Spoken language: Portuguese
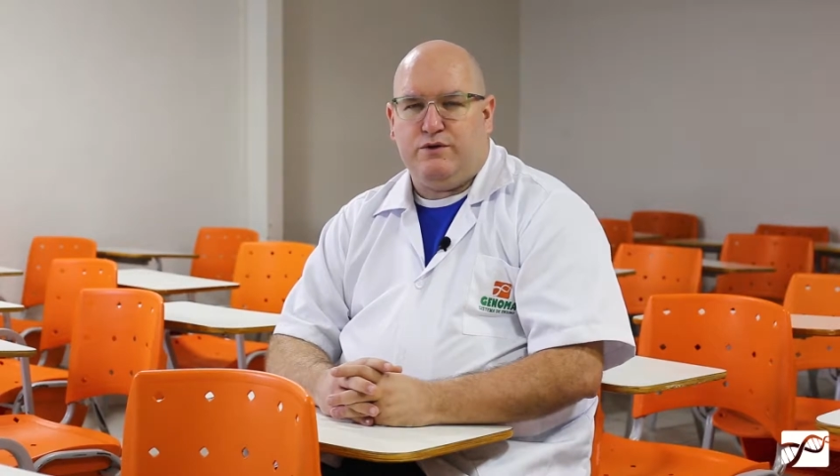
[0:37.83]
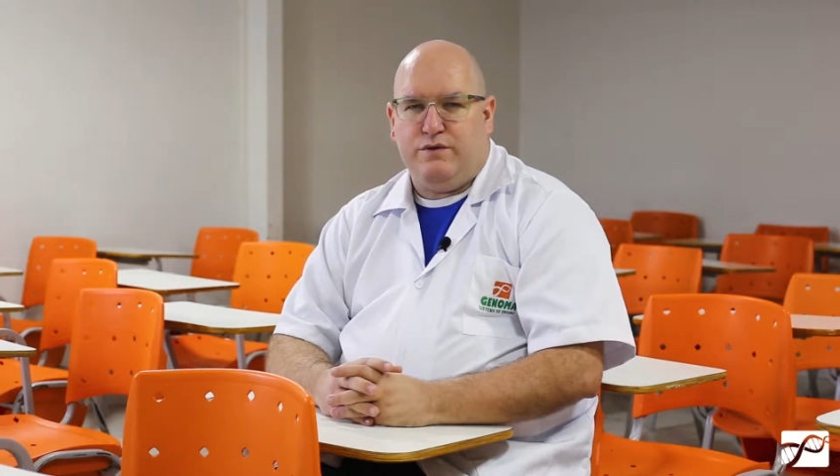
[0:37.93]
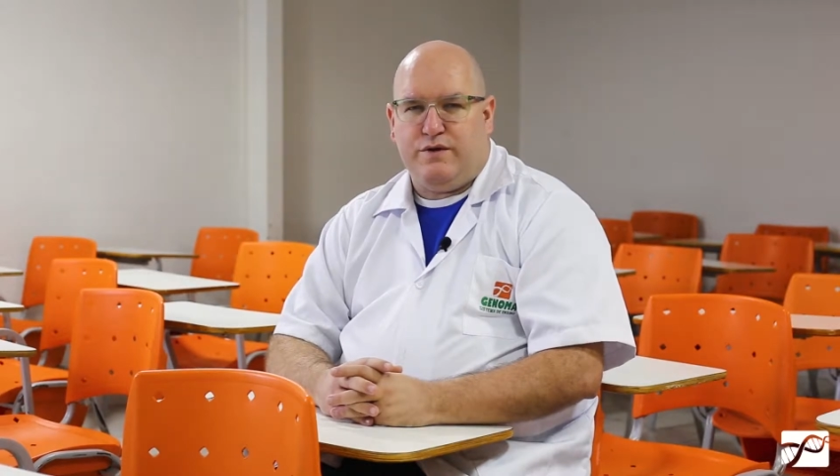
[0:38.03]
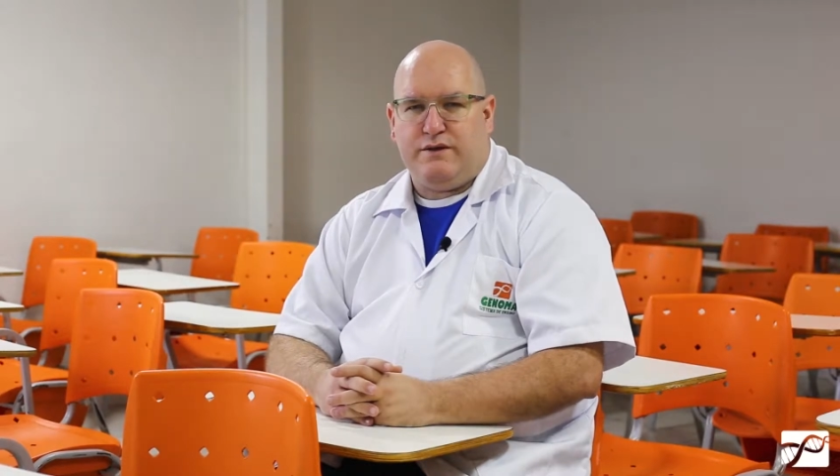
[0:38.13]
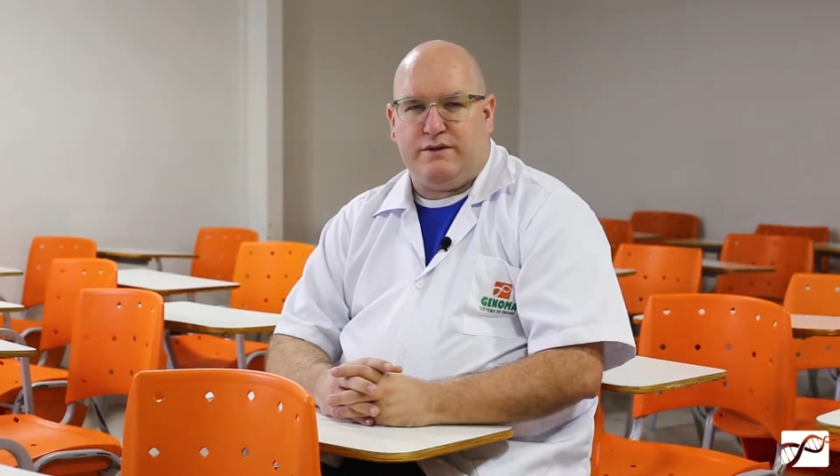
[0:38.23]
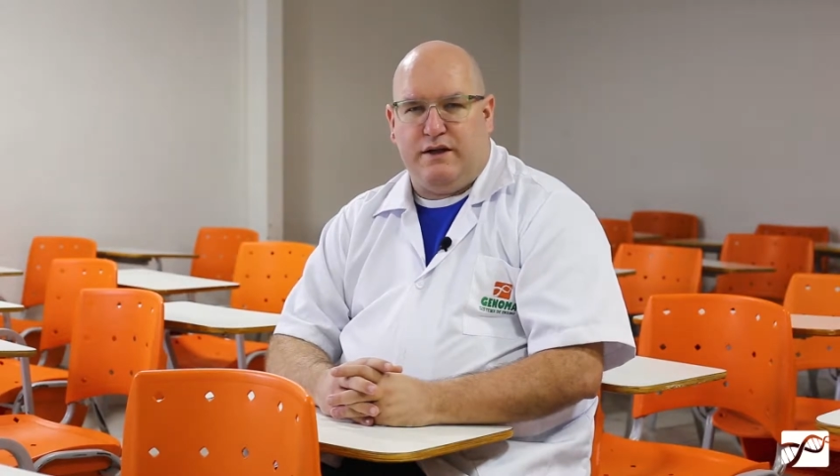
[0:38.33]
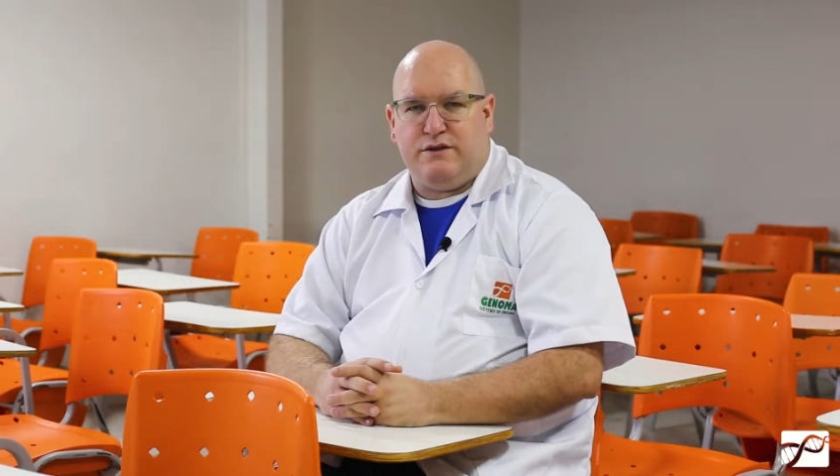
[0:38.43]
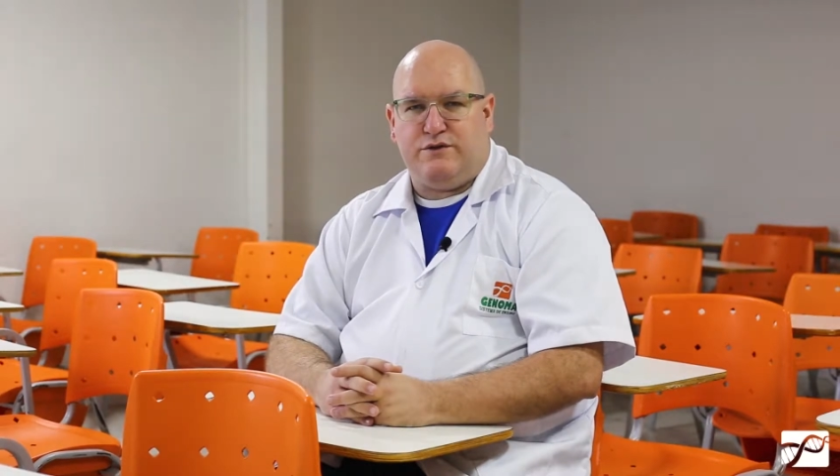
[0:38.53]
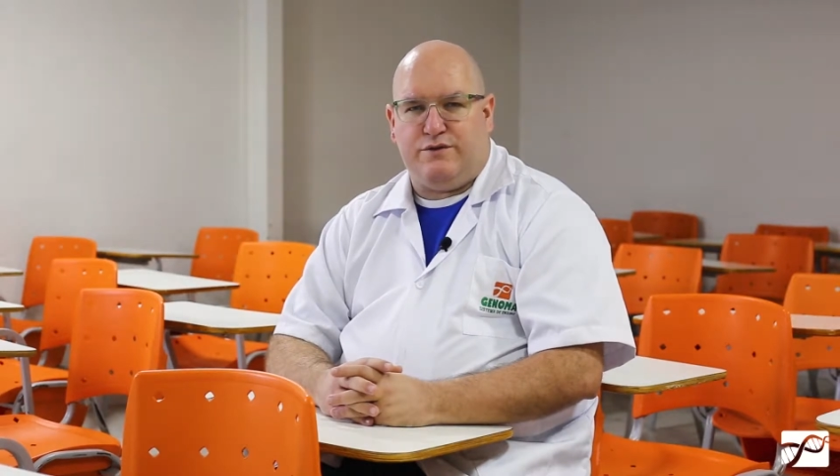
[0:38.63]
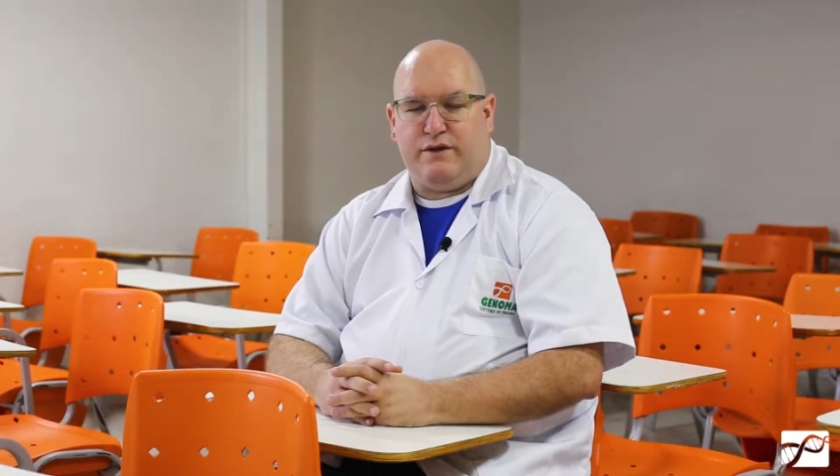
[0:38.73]

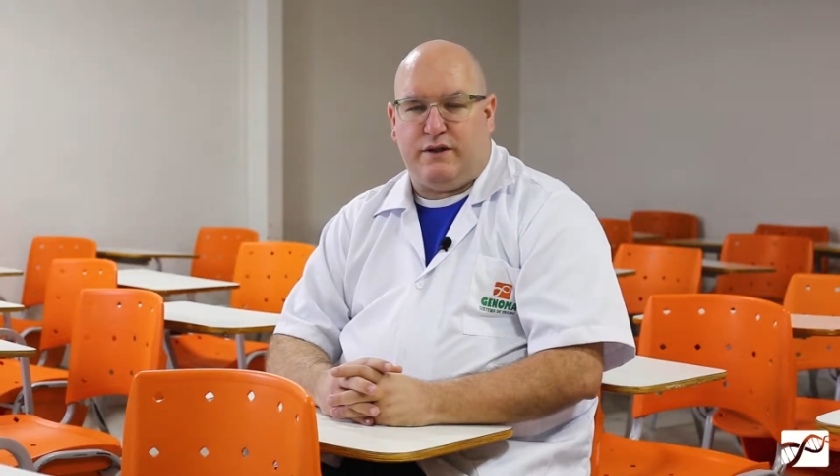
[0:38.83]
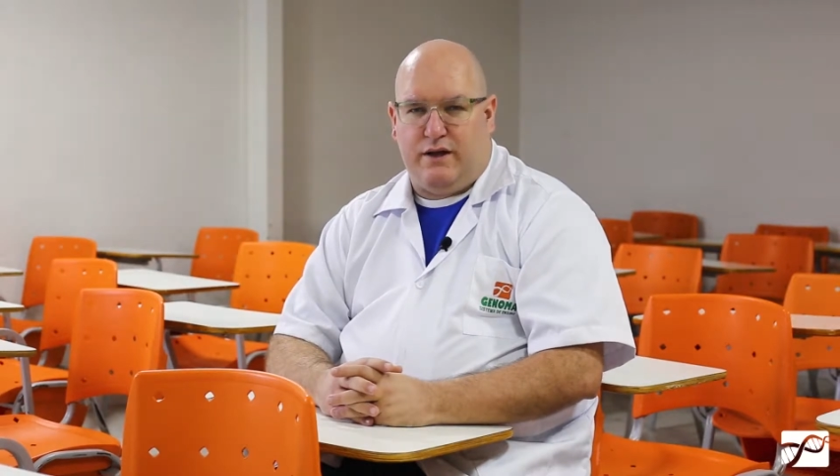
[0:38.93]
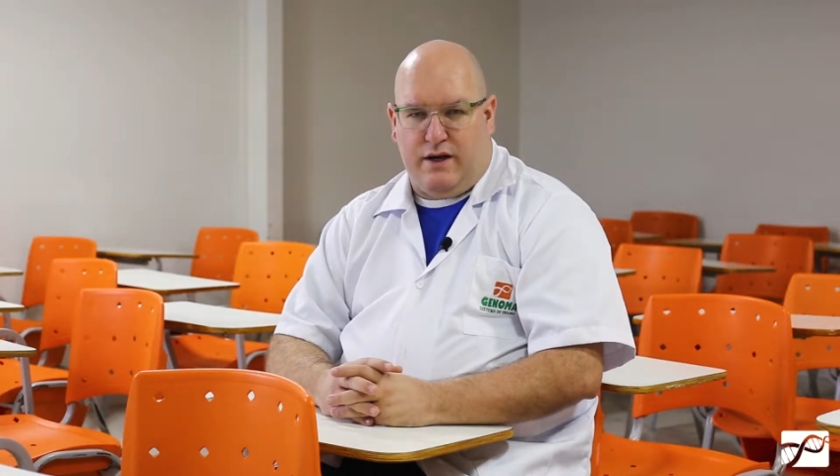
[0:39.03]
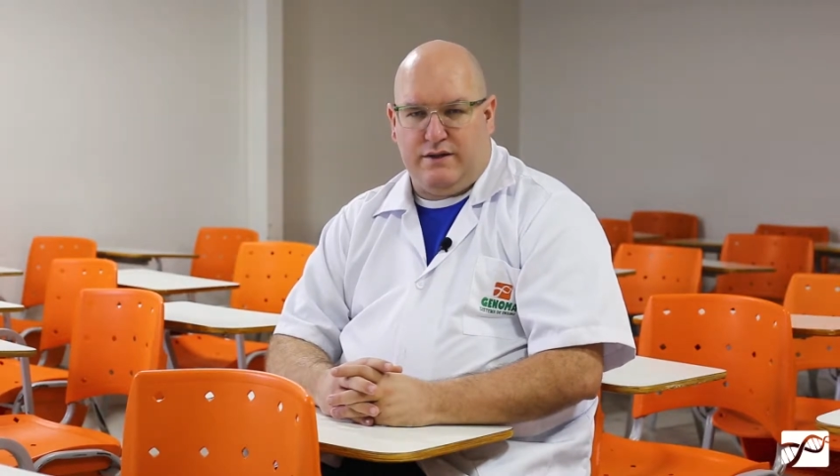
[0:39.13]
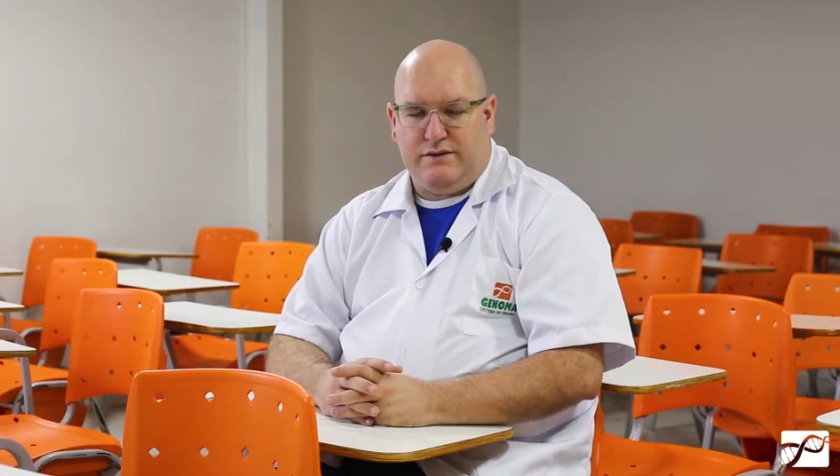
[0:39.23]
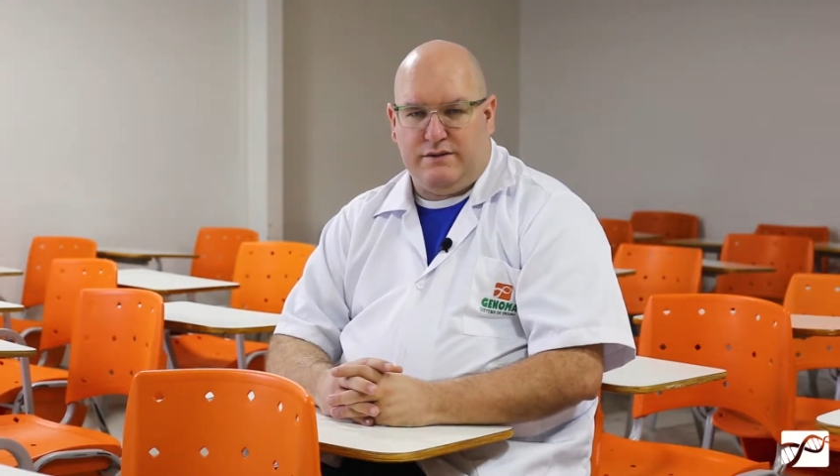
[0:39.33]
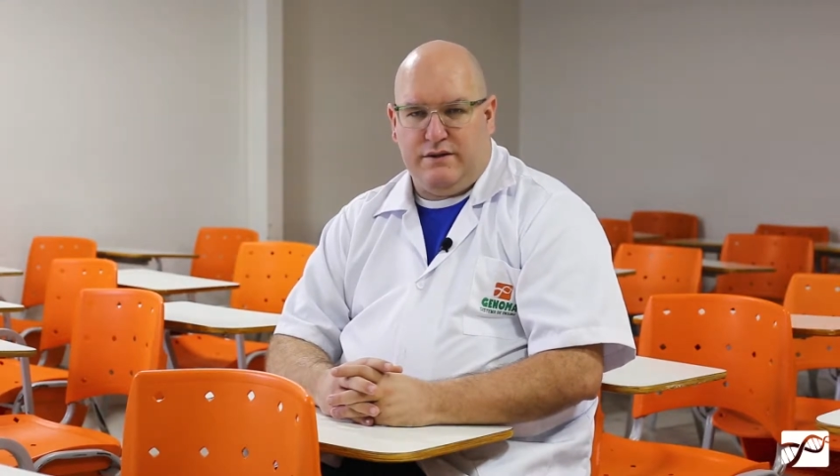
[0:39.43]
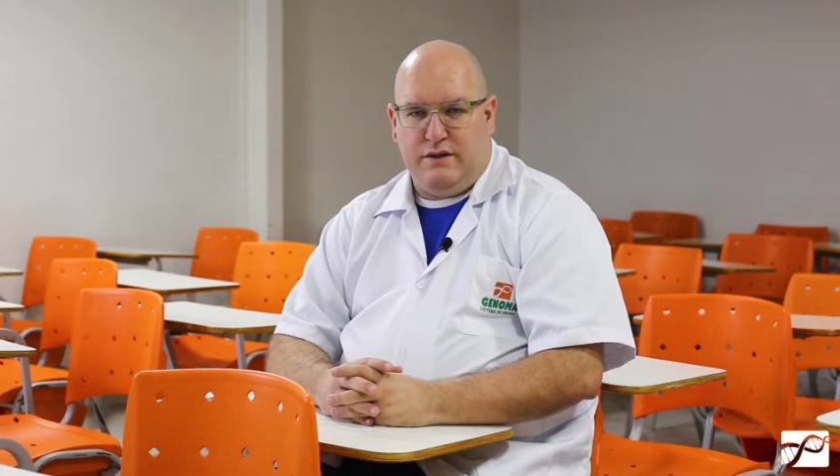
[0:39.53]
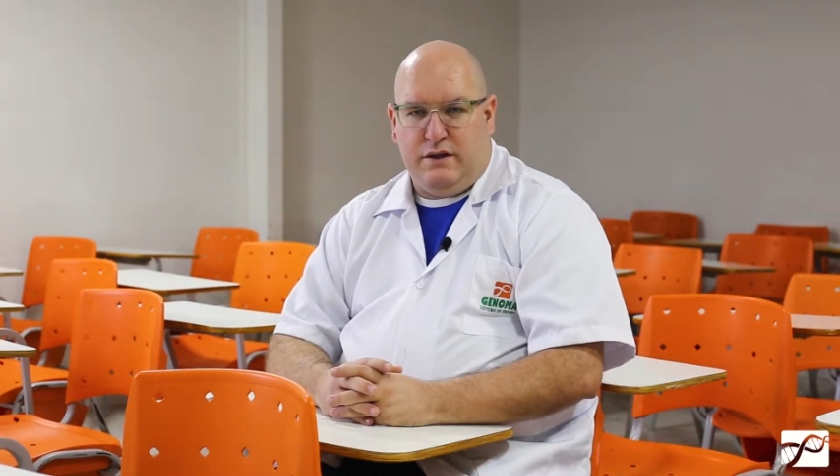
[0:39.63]
universidades federais